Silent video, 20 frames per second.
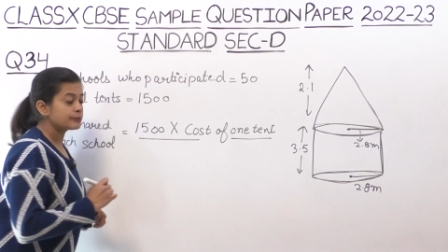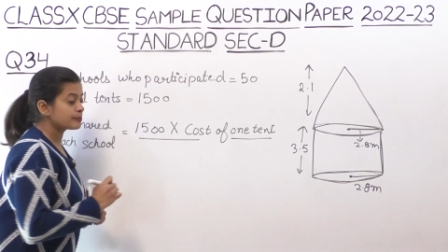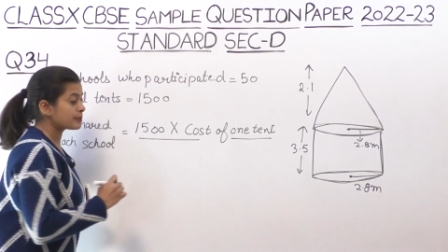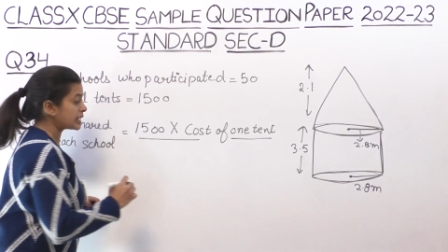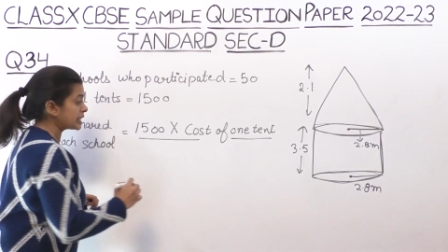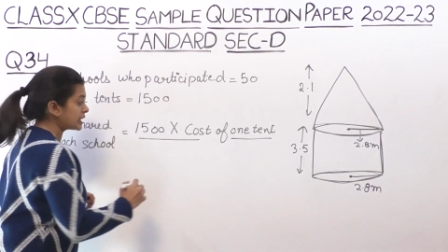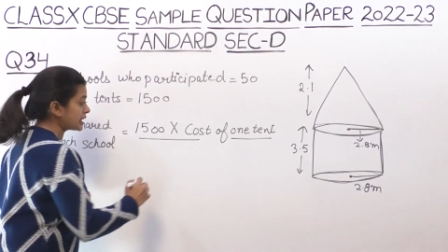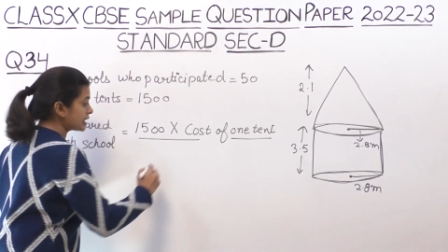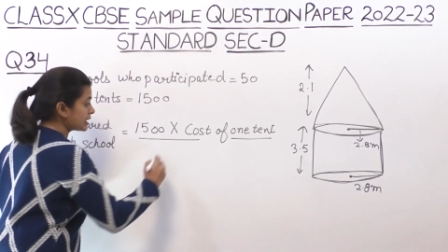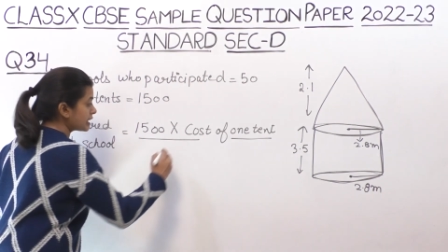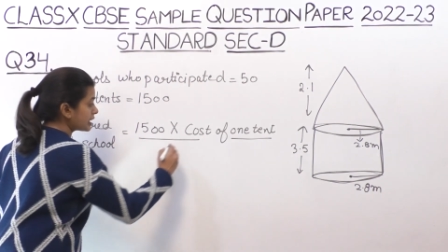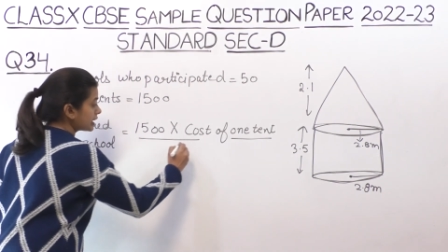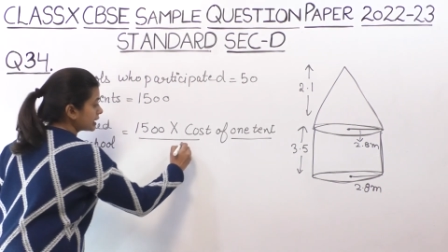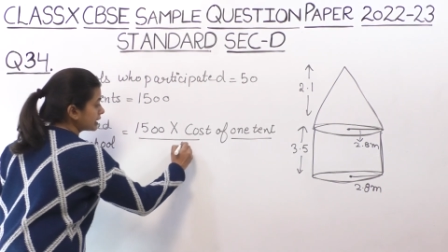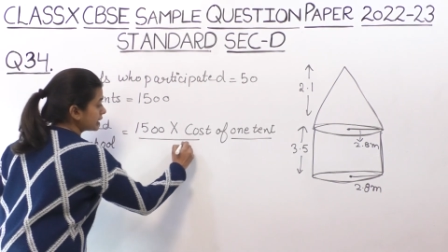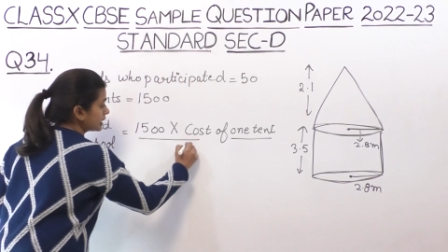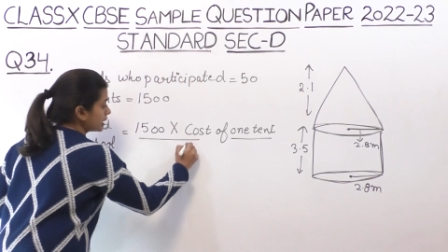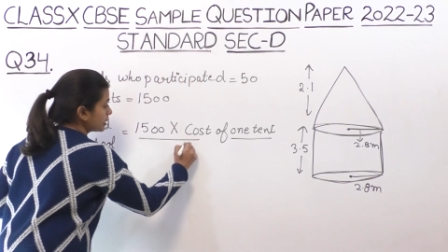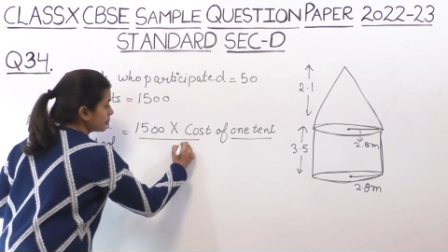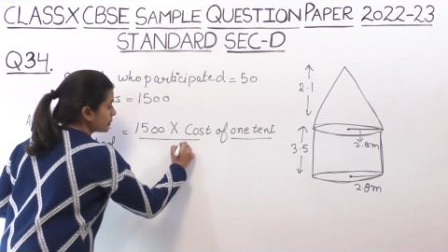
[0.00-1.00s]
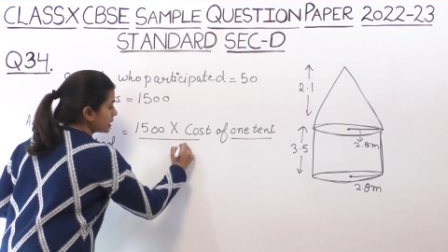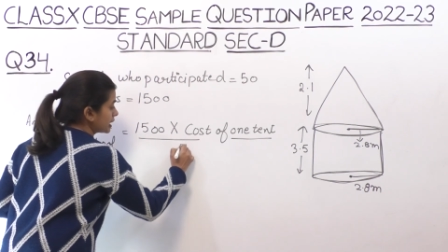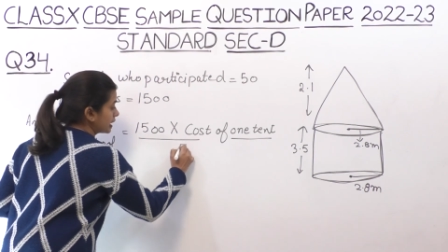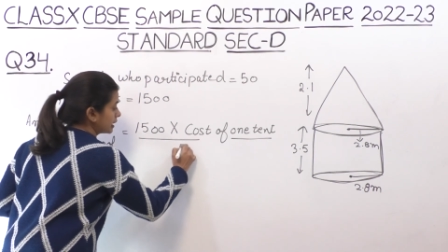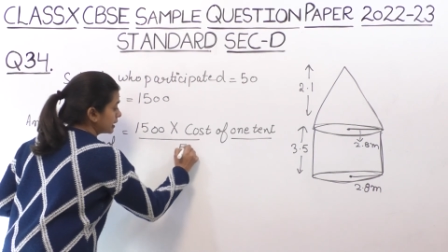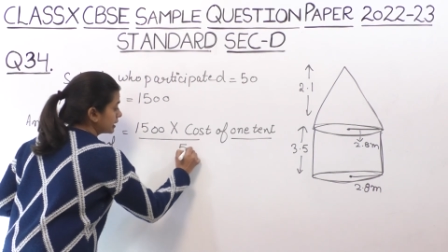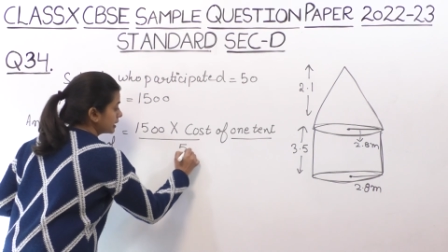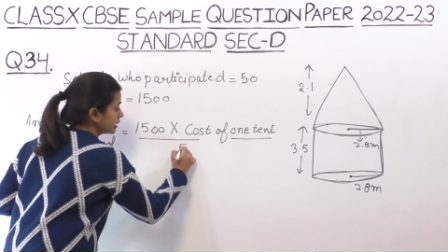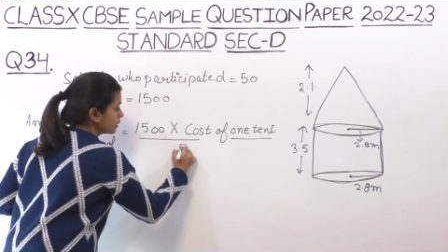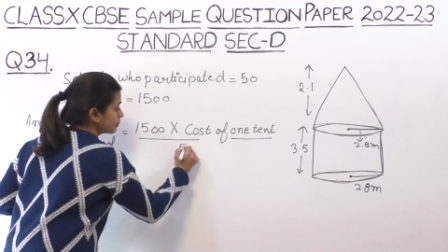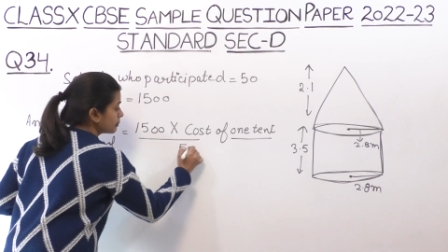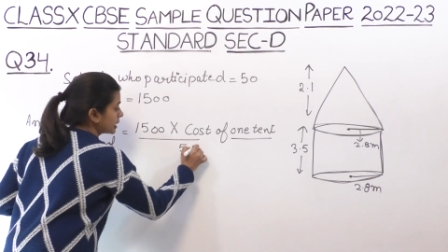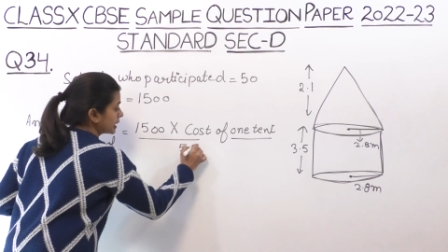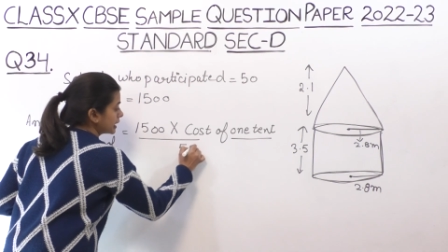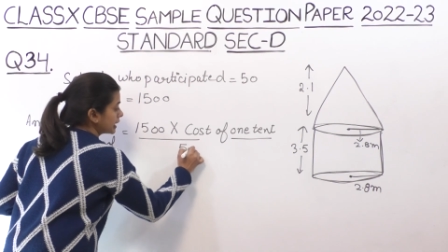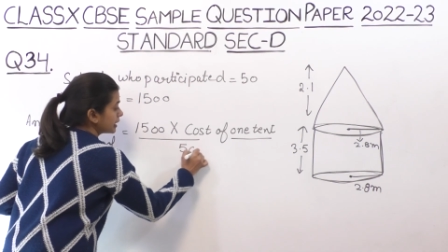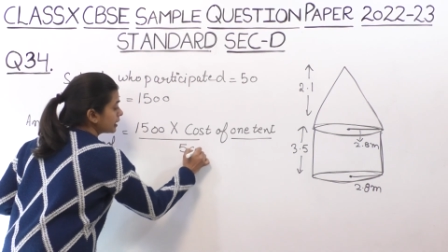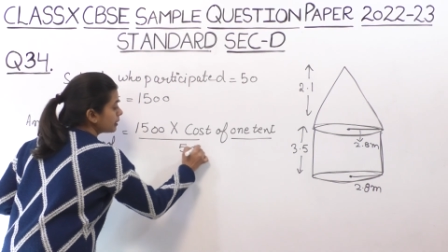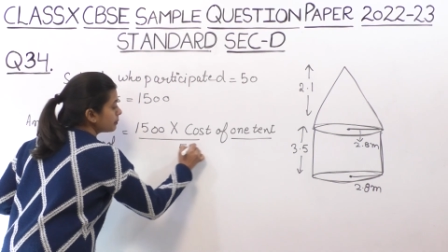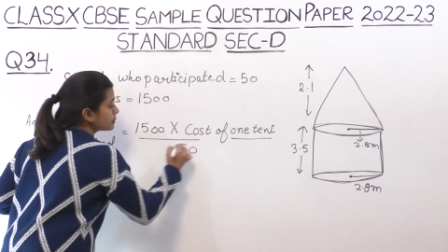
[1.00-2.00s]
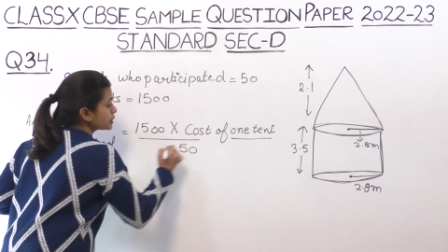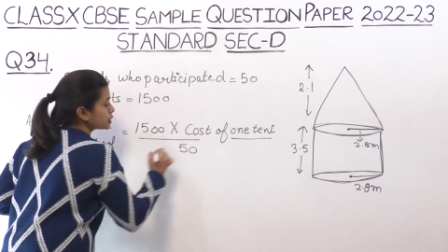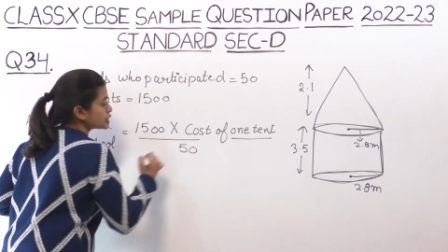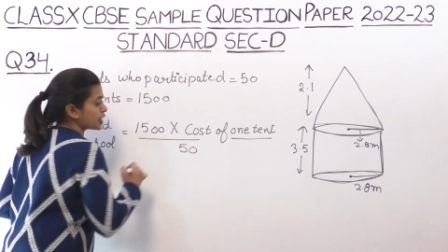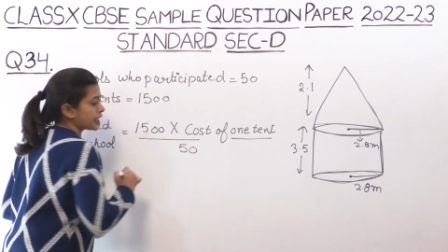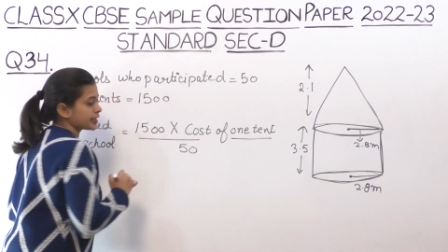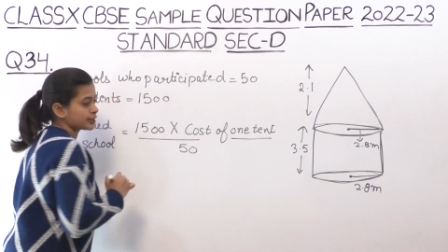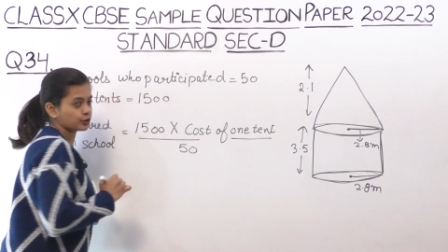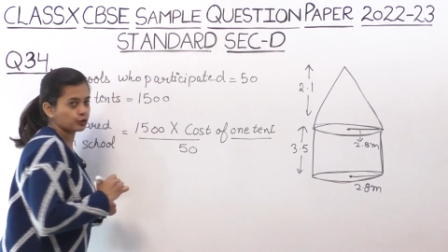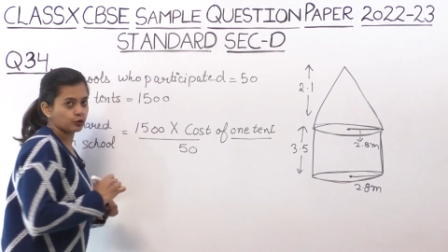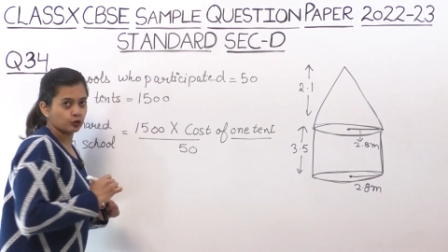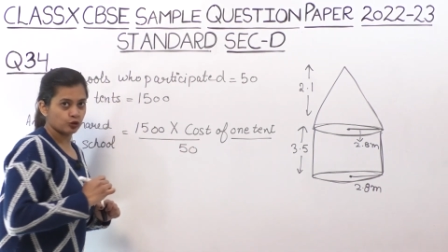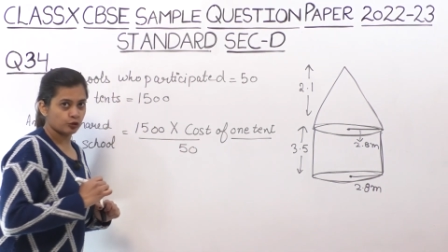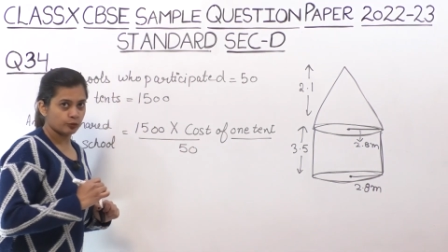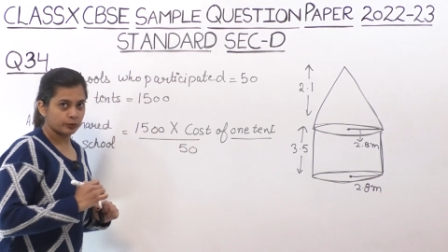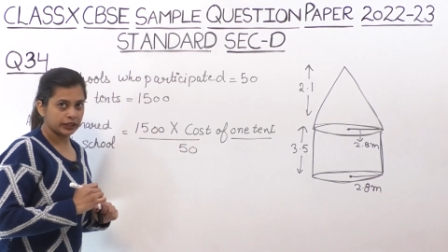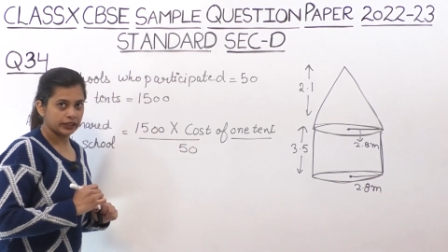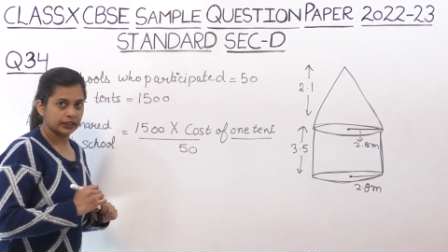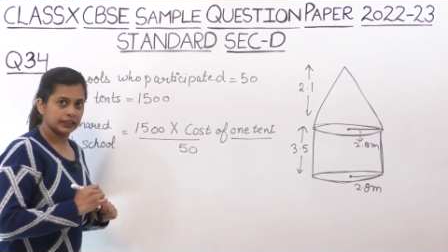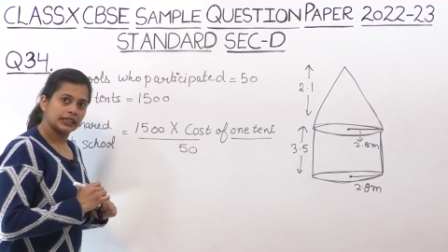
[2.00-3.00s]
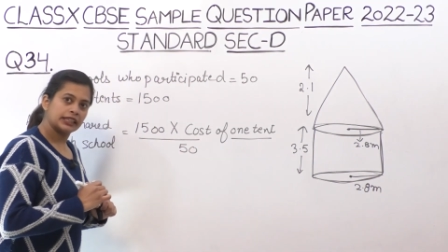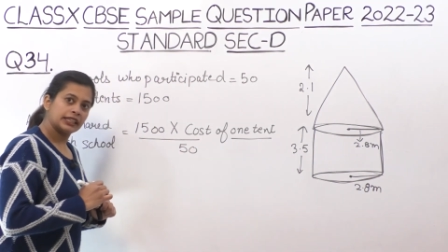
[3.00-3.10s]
ये बटेगा कितने में ये बटेगा पचास लोगों में